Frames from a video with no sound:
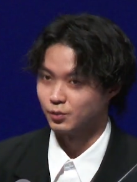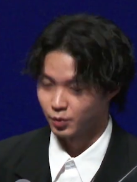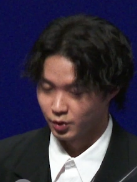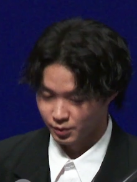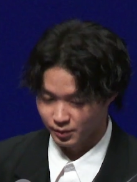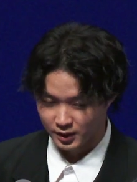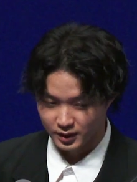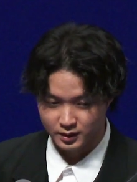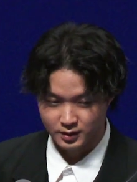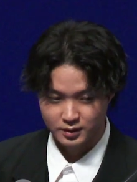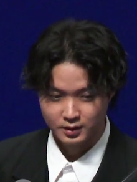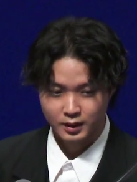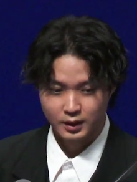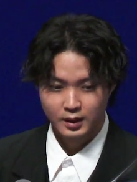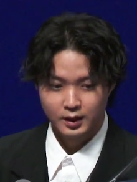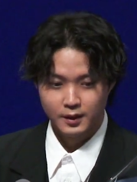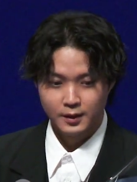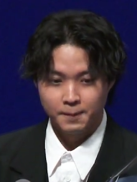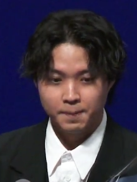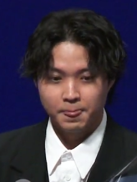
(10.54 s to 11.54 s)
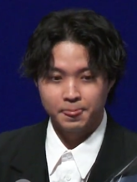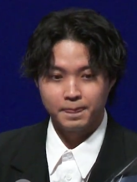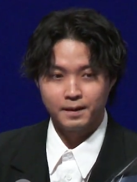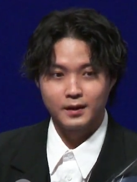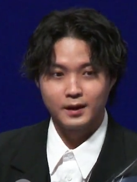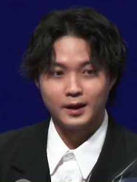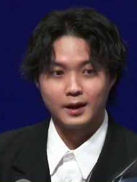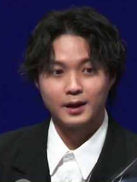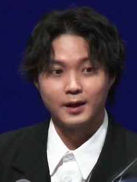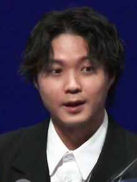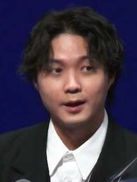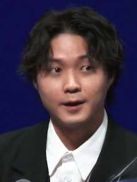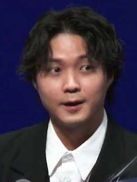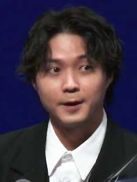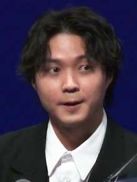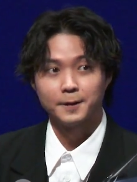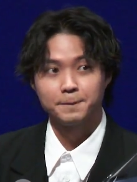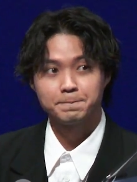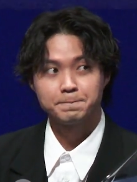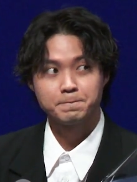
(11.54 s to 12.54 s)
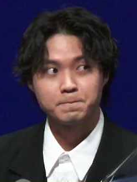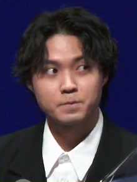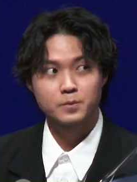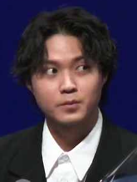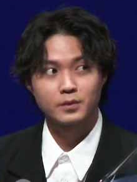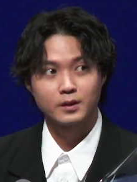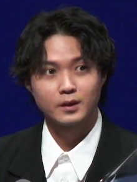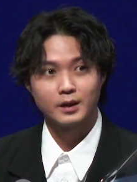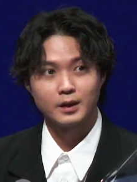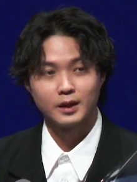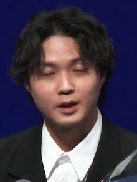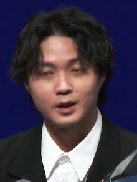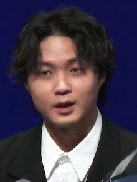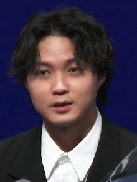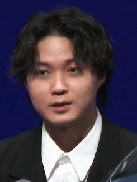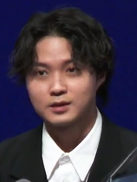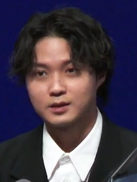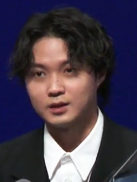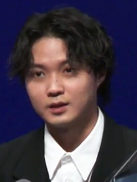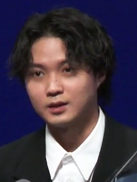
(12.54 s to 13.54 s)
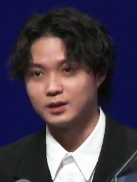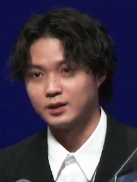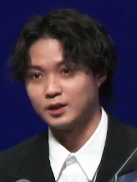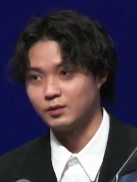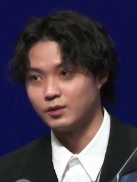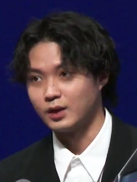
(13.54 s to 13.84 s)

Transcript: 思います。えー、映画「月」で